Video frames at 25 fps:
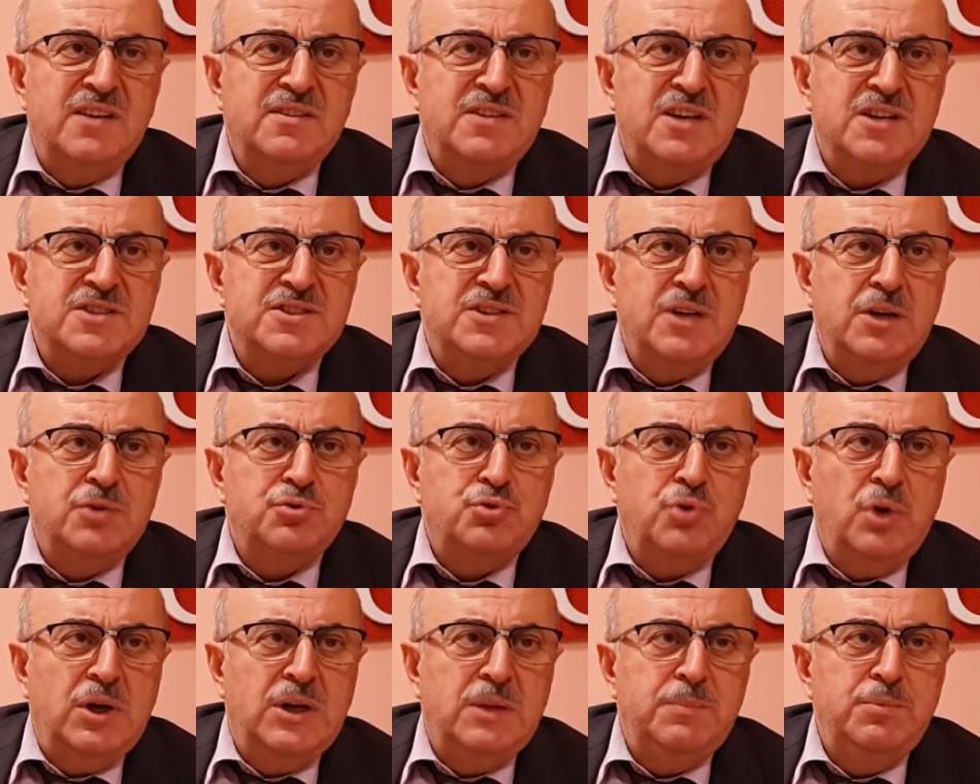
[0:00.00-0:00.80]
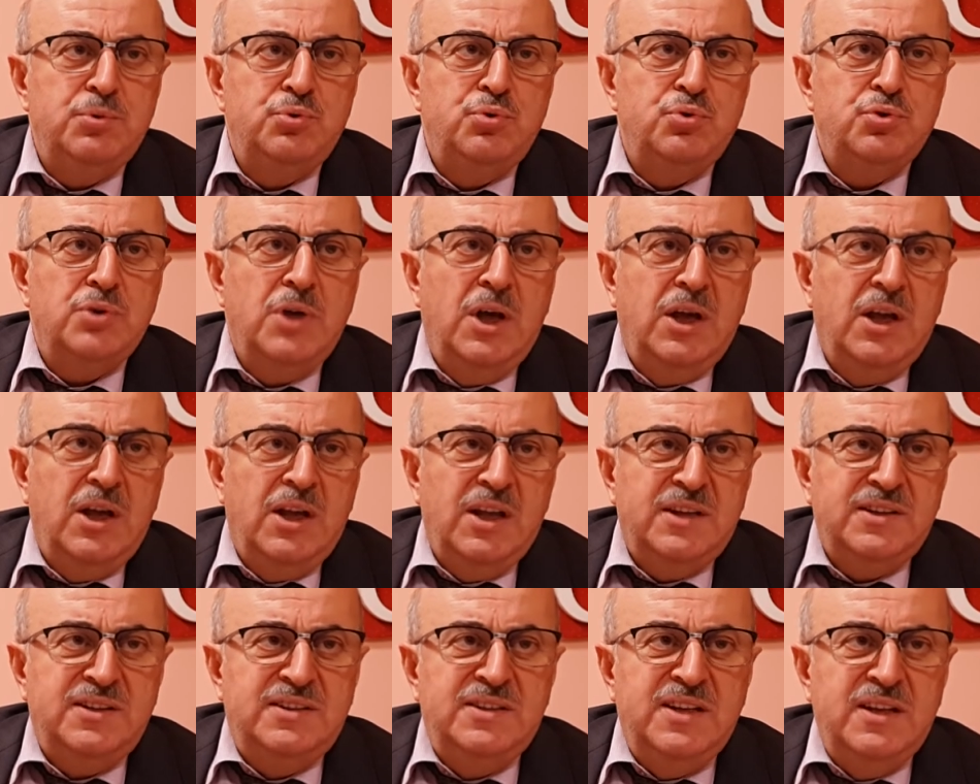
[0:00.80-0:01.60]
bizi izleyen vatandaşlar
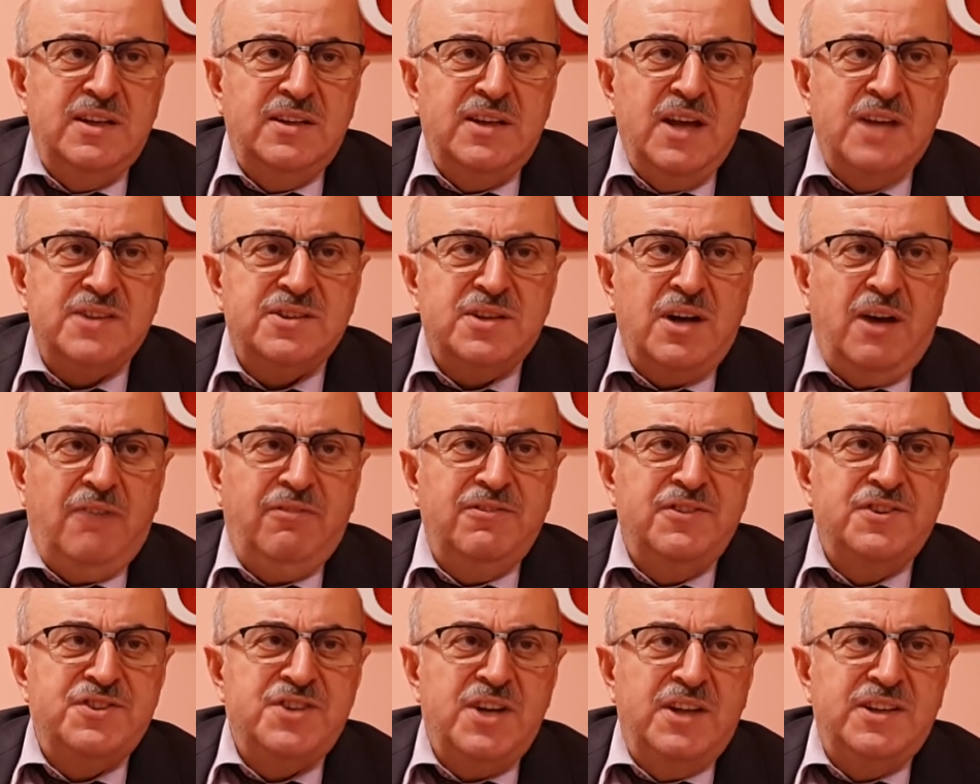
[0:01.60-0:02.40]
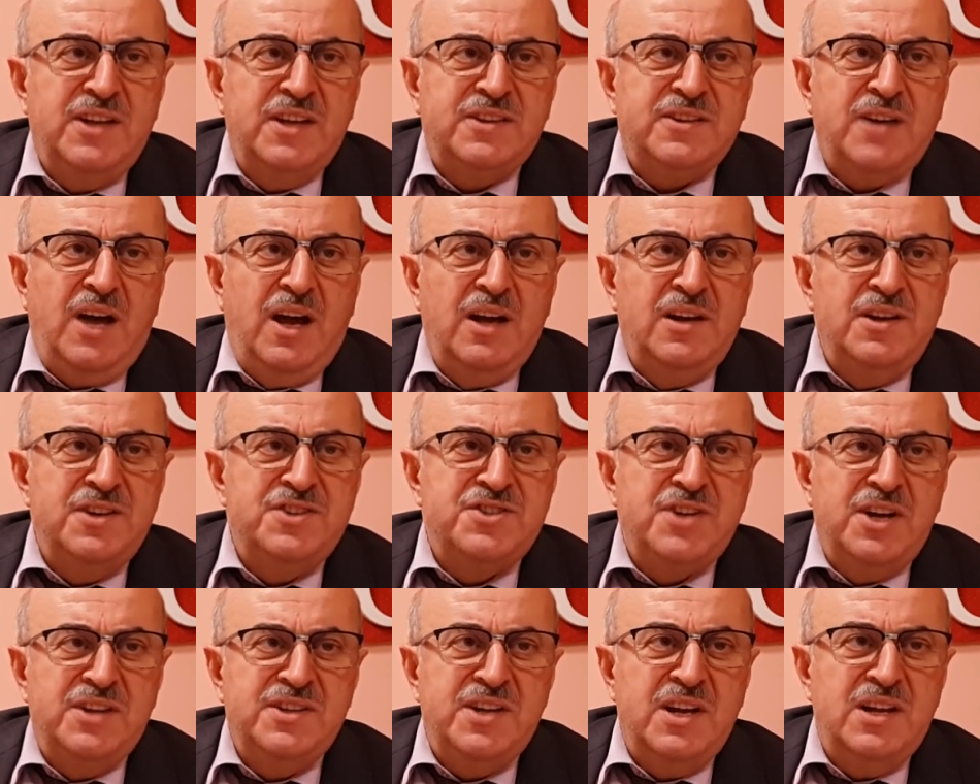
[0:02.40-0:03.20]
şöyle bir de,
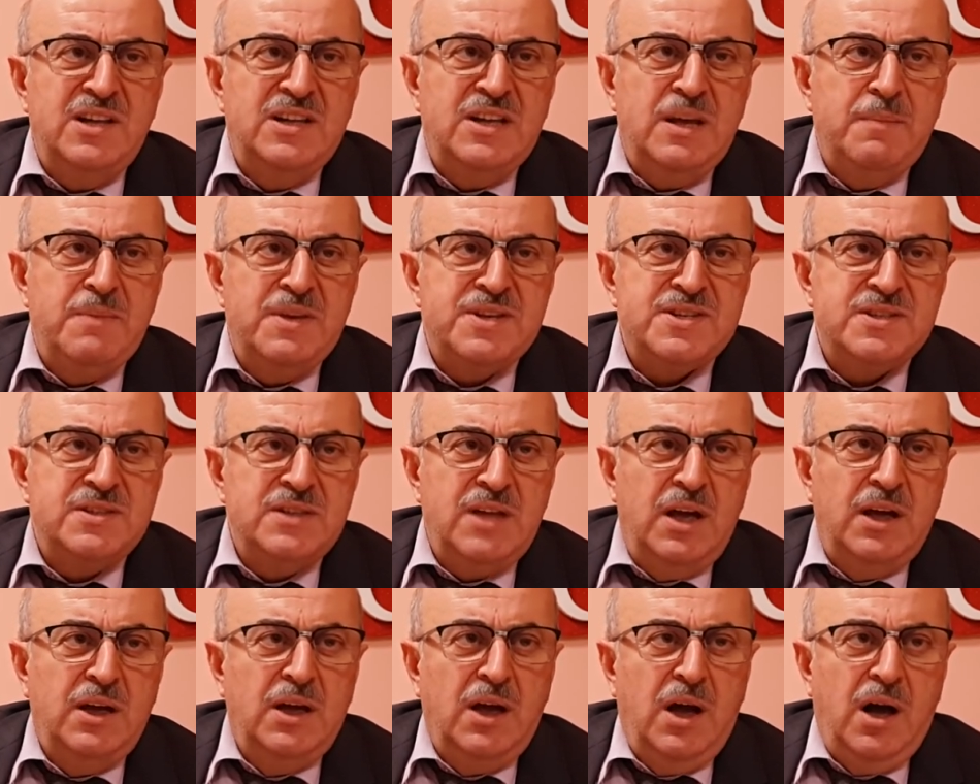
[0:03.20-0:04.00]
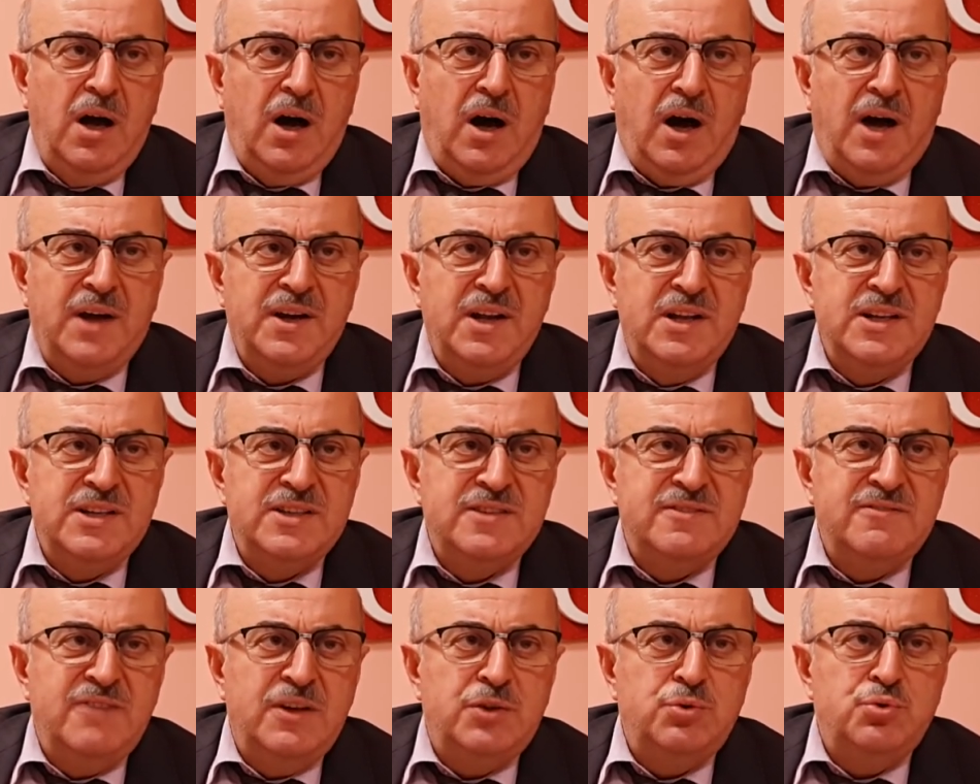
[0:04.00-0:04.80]
etraflıca, detaylıca,
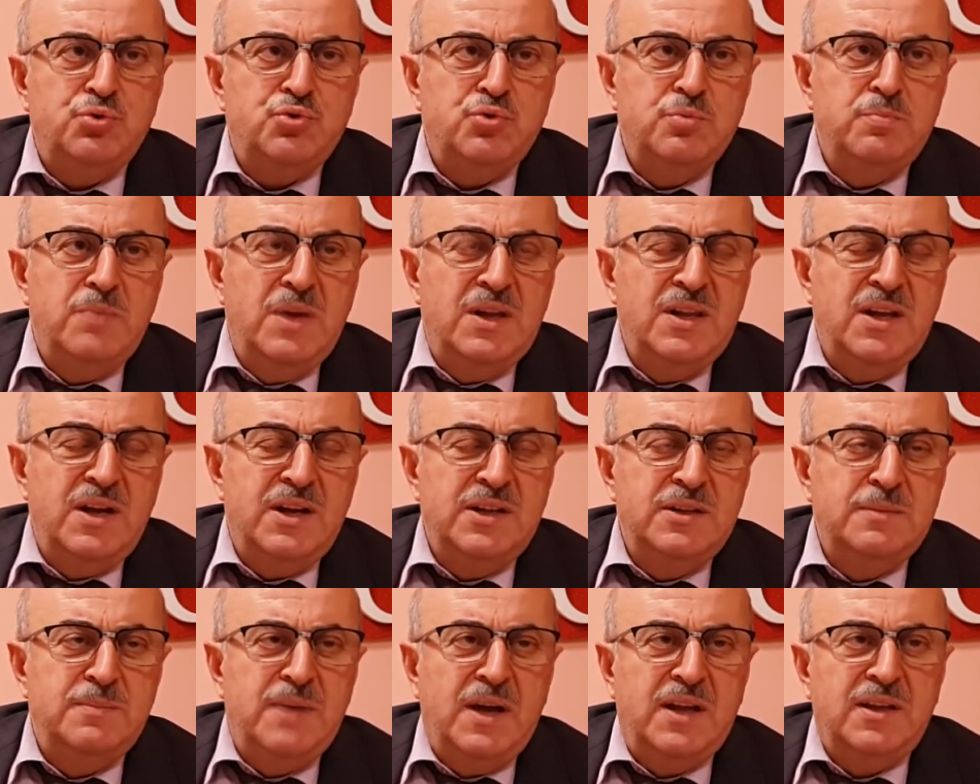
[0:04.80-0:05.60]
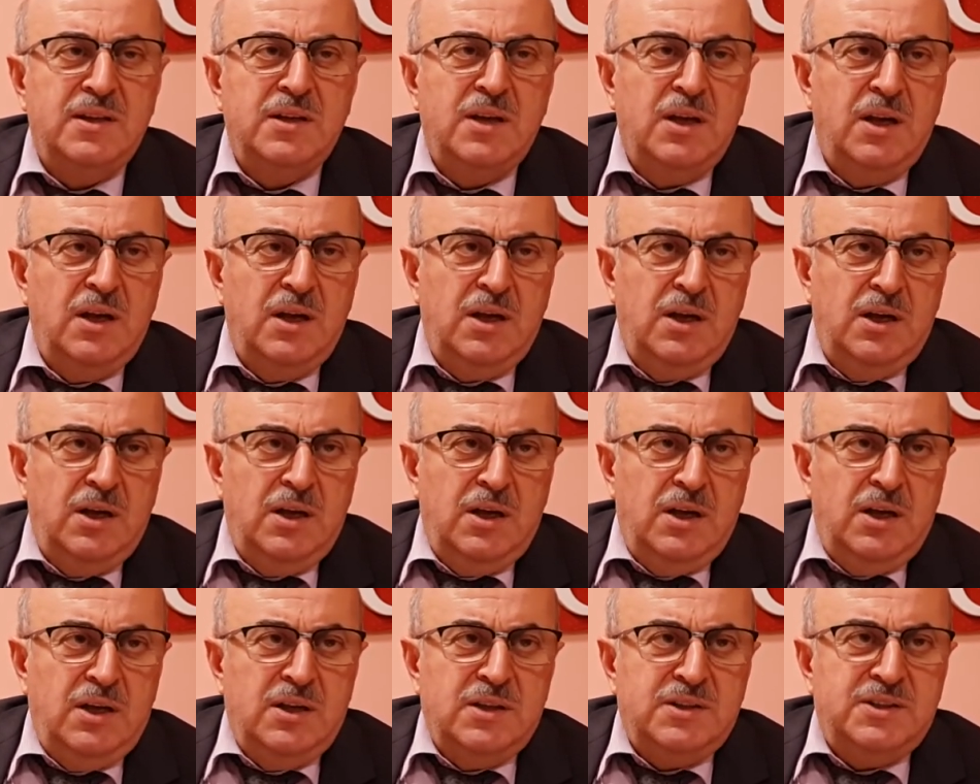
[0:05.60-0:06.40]
derinlemesine analiz ve
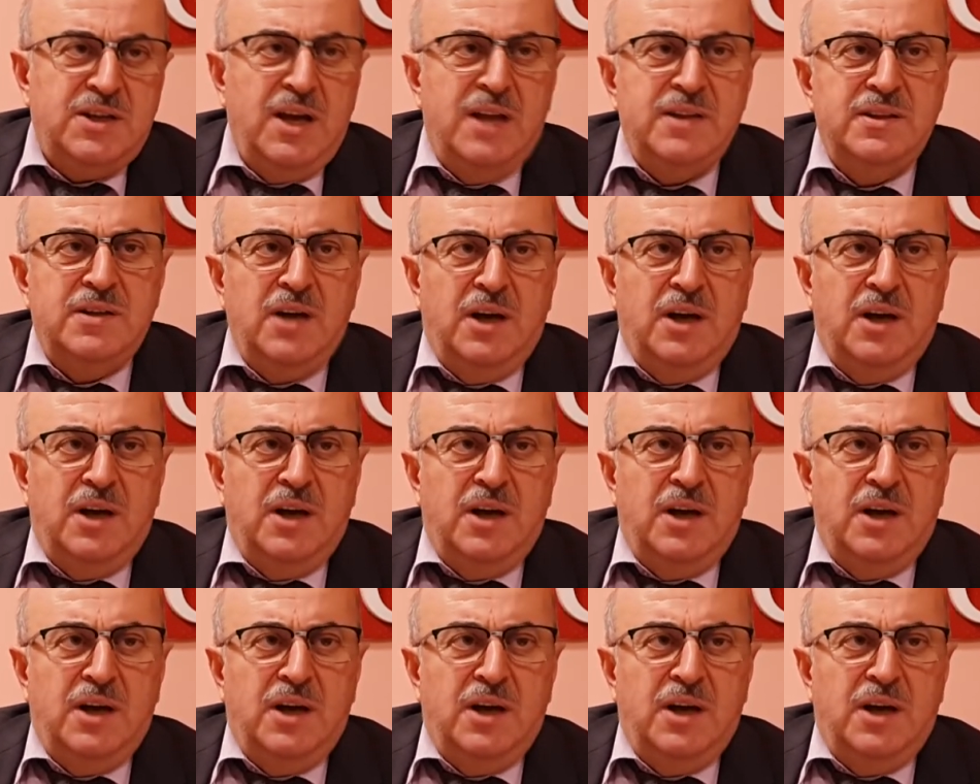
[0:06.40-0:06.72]
düşünmelerini ben